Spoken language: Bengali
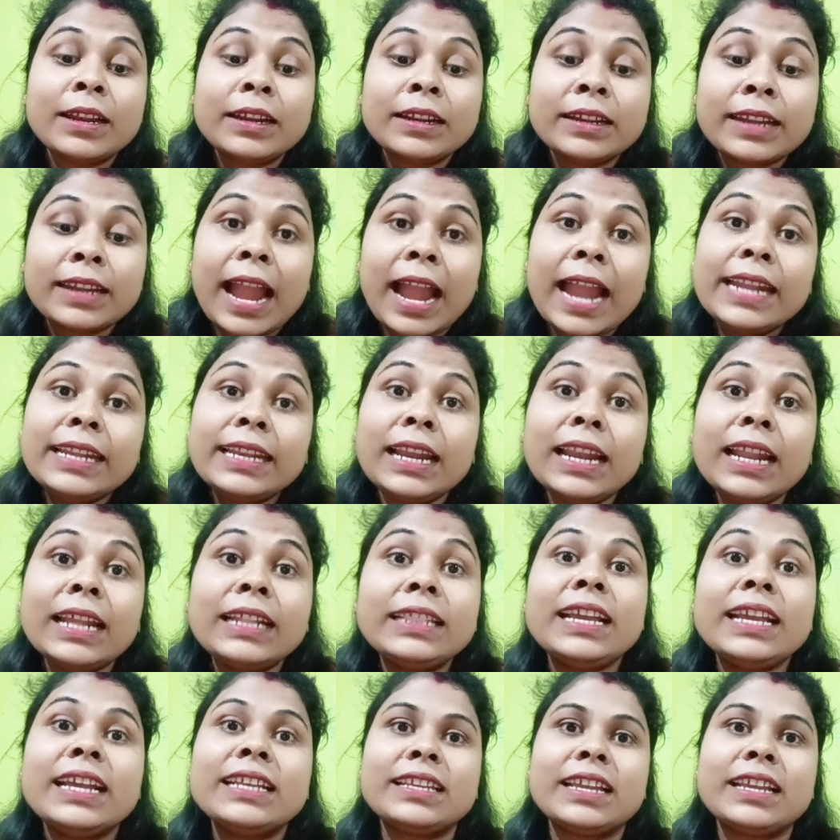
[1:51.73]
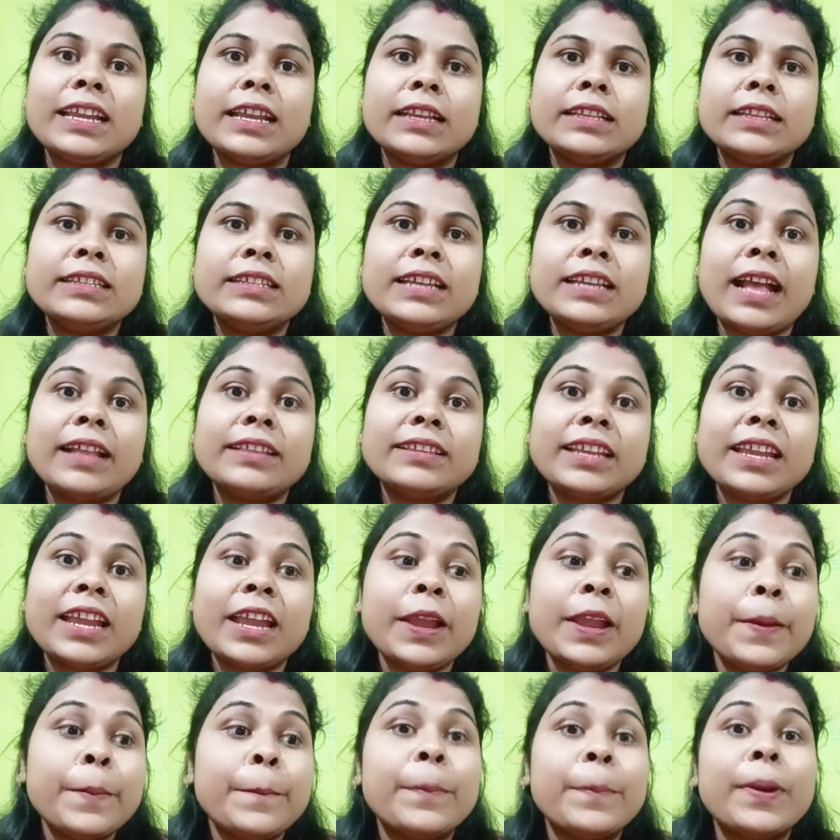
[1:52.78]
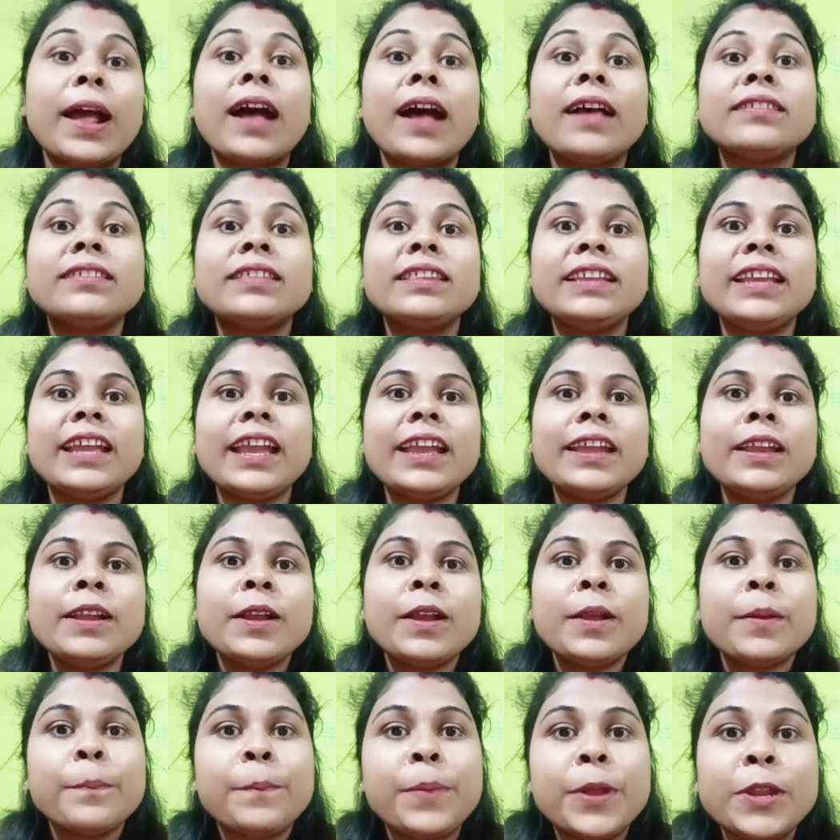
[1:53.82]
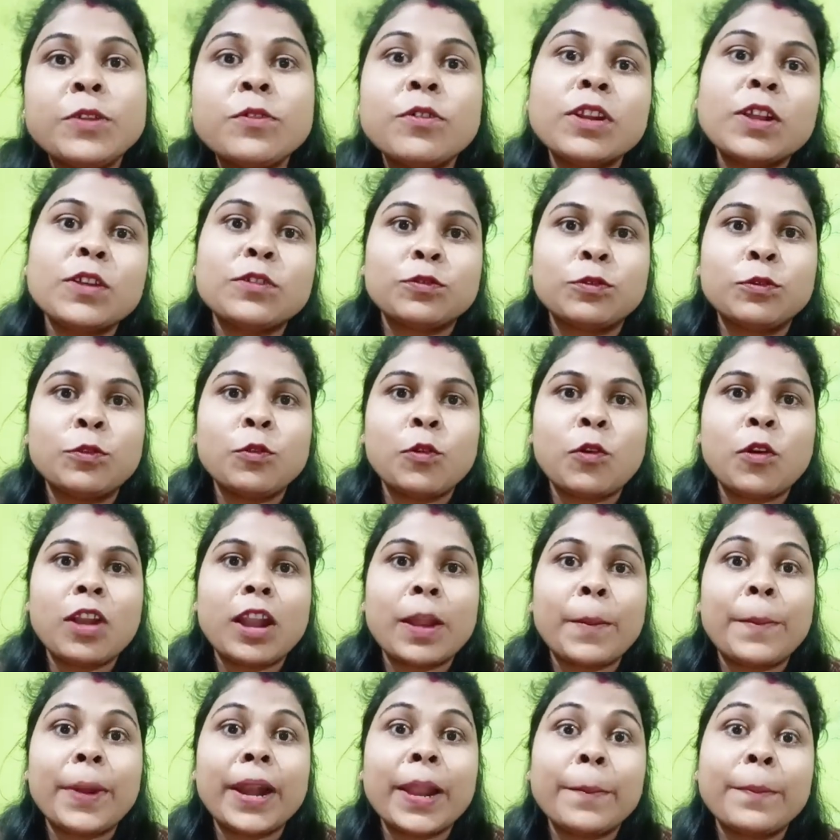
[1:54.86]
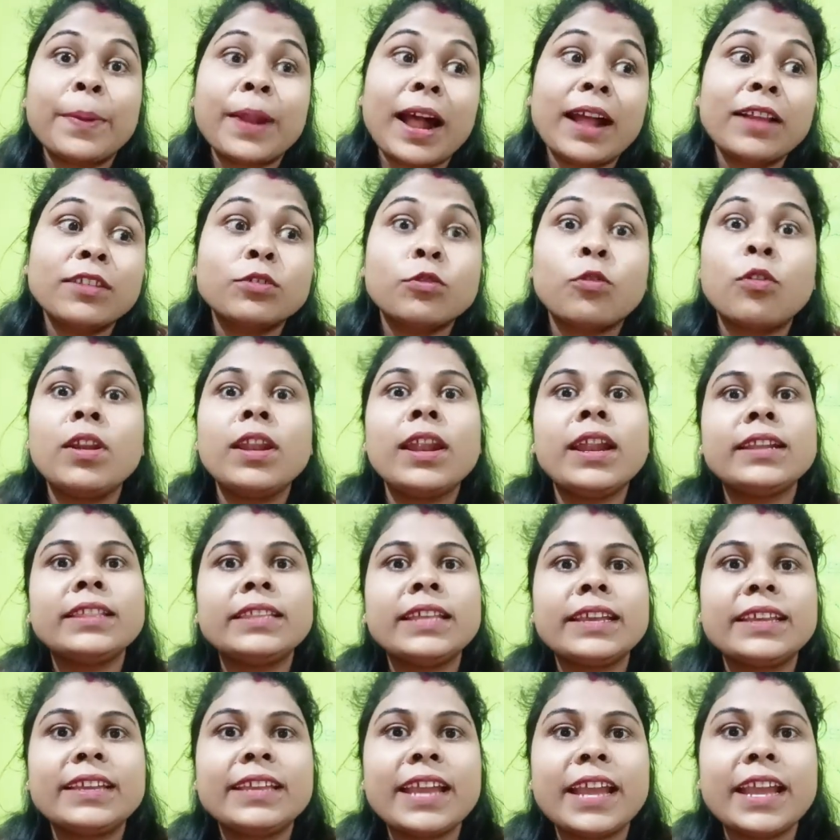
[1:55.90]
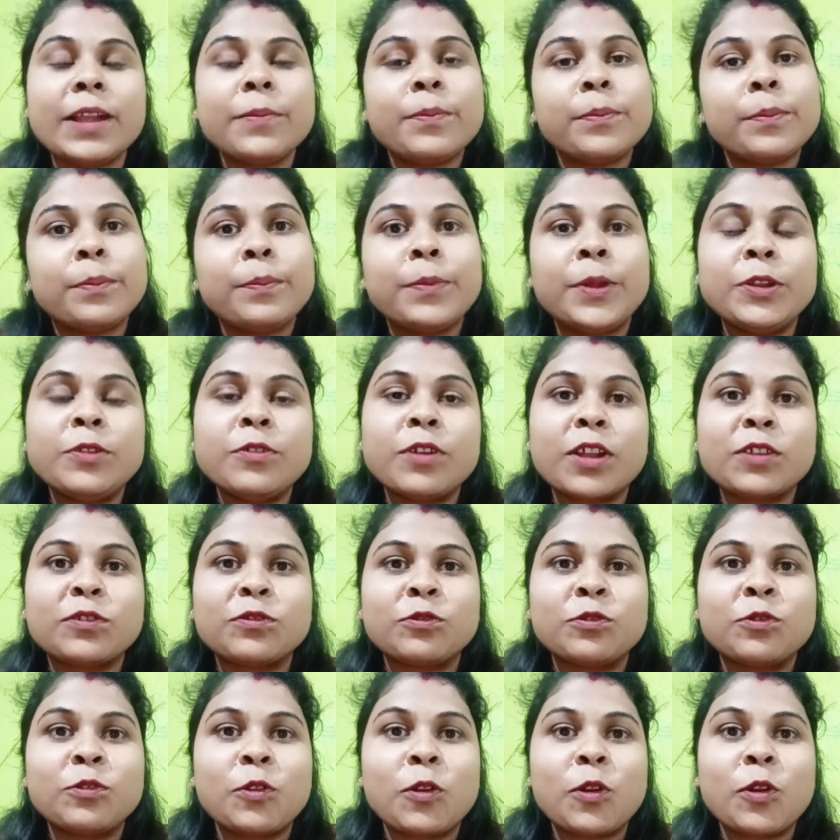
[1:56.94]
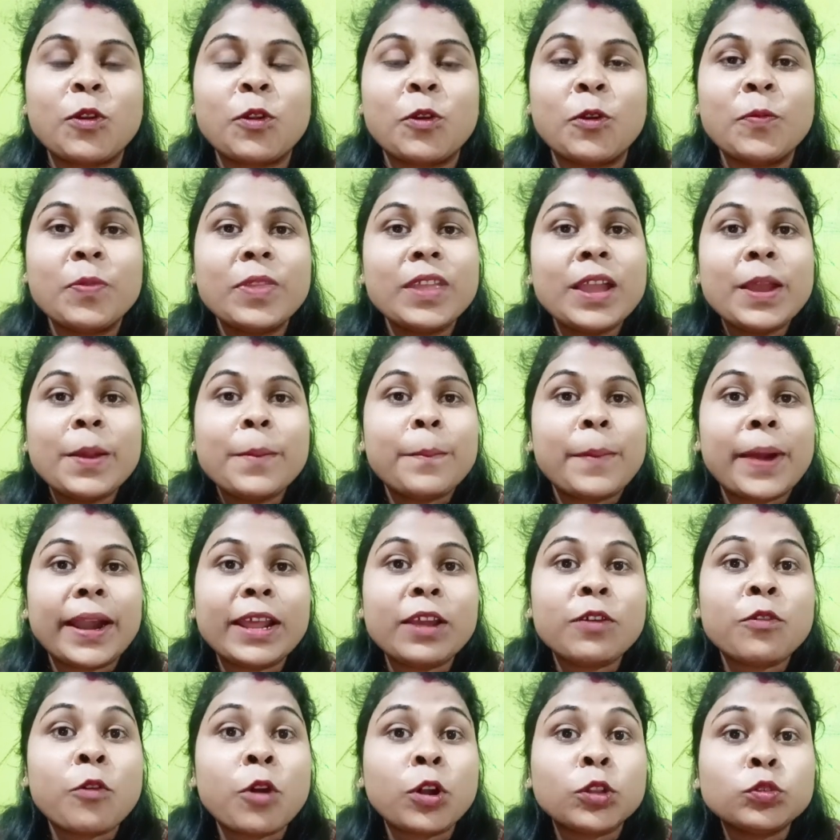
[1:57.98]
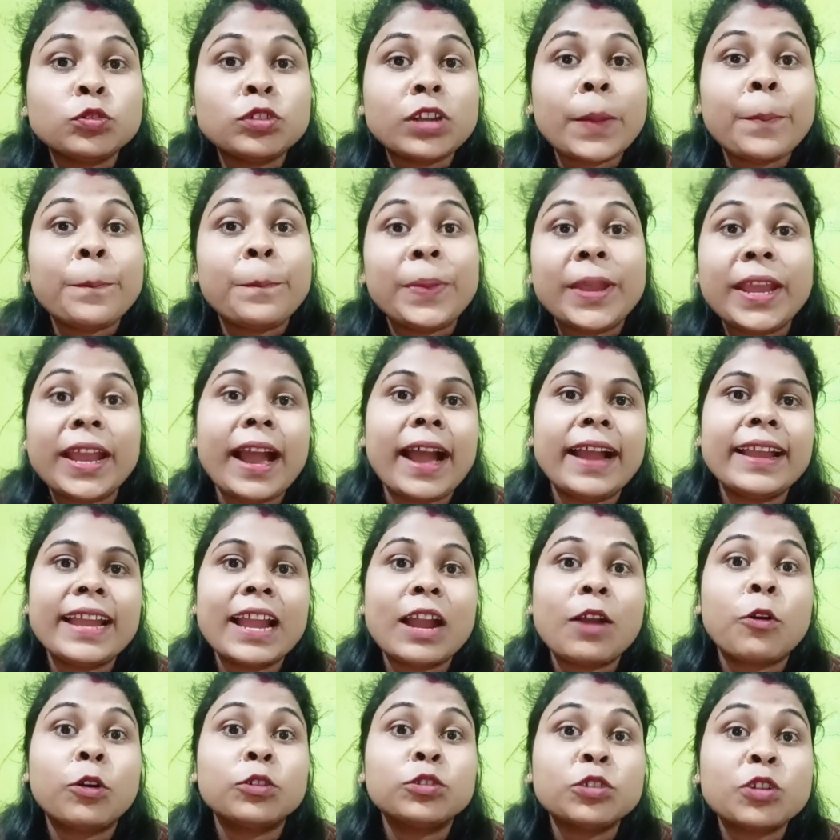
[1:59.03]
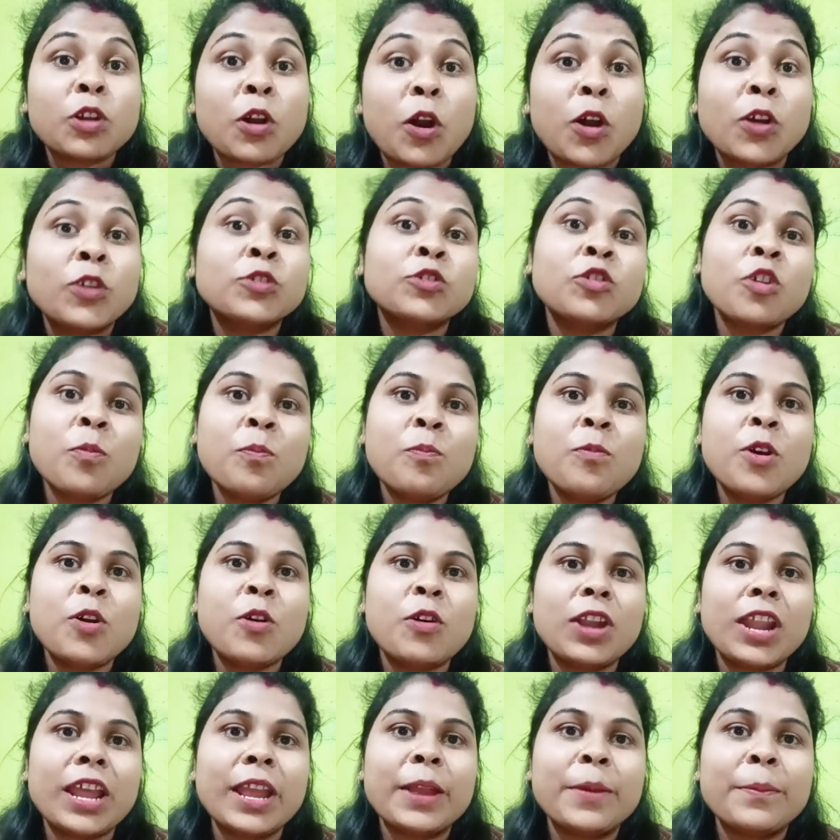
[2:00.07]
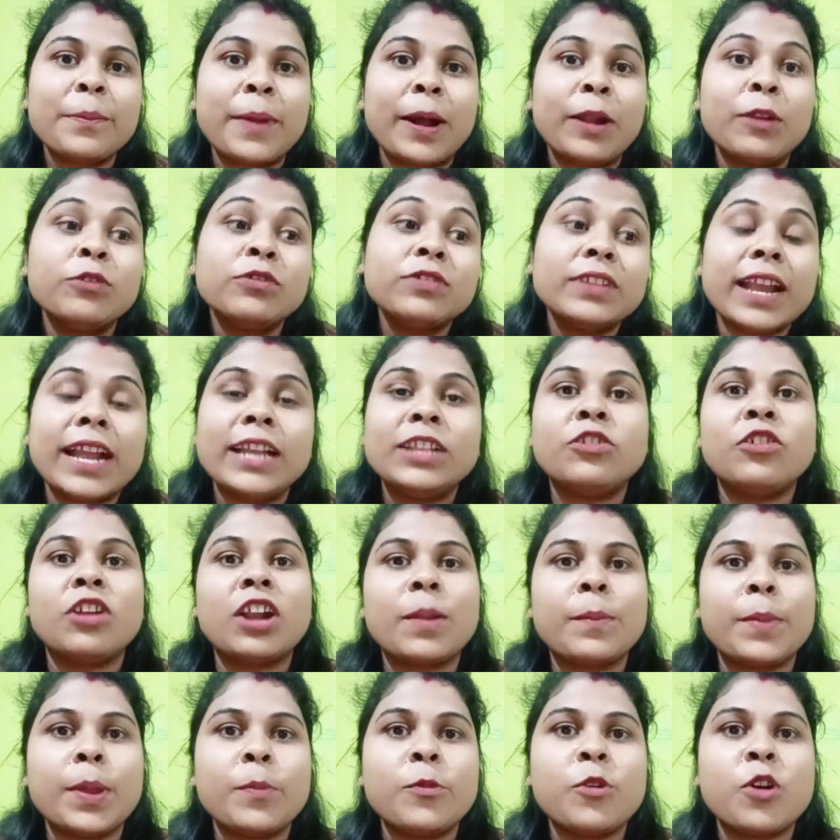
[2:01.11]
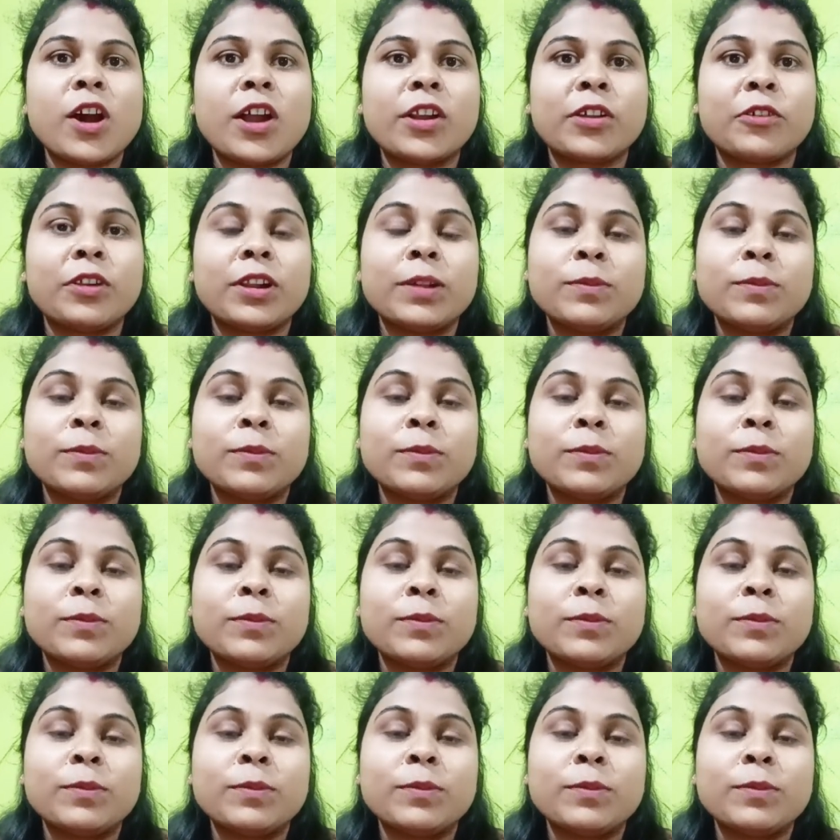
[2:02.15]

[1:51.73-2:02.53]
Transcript: টাইটেলে দিয়েছে যে আজকে ব্রাশ নিয়ে ভিডিওটা শুরু করলাম মানে ব্রাশ করলে দেখে ভিডিওটা শুরু করলো মানে কতটা বেহায়া কতটা অসভ্য হলে মানুষ এই ধরনের ব্যবহার করে